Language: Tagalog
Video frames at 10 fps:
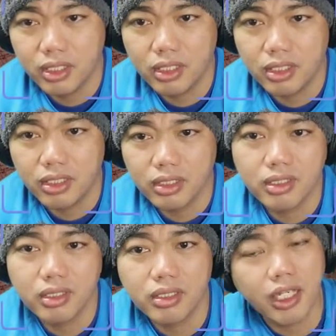ng
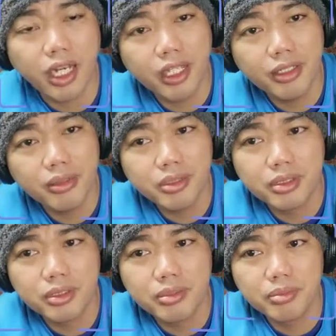crimes,
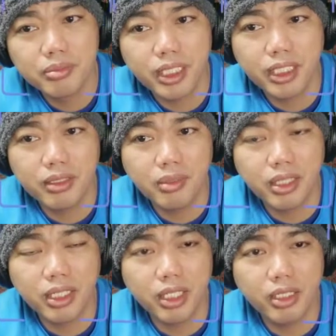pwede kang
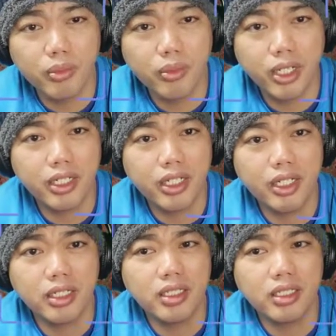mag-inquire ng